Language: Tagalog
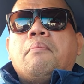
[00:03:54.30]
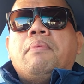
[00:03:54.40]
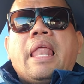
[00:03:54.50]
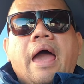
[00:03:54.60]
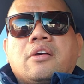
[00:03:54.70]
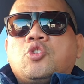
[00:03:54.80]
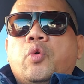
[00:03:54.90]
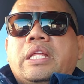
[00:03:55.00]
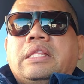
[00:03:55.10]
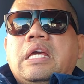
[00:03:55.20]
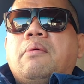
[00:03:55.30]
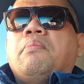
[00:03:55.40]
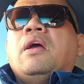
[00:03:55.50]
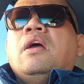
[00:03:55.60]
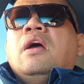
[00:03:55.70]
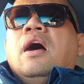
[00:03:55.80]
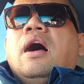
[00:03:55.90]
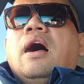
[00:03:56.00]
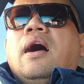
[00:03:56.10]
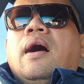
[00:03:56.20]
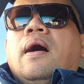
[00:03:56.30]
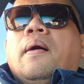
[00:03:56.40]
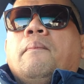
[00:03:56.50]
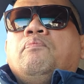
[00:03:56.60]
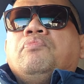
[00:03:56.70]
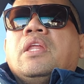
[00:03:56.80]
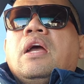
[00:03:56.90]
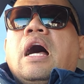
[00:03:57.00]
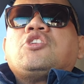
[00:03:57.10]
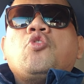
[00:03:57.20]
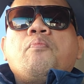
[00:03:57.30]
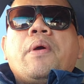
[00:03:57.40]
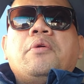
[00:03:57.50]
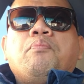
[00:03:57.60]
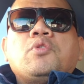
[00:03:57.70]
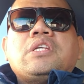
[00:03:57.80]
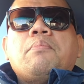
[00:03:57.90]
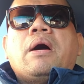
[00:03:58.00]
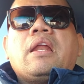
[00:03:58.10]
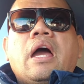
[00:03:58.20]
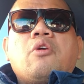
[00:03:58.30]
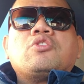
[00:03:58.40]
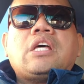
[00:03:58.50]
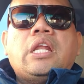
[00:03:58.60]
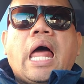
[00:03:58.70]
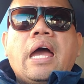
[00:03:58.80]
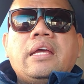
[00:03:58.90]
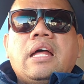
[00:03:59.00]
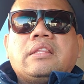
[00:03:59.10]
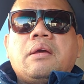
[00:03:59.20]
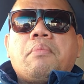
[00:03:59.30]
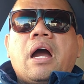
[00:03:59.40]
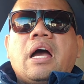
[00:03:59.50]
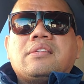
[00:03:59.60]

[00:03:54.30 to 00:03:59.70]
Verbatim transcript: blacks or itim, um, as compared po sa ibang lahi or sa lahi nating mga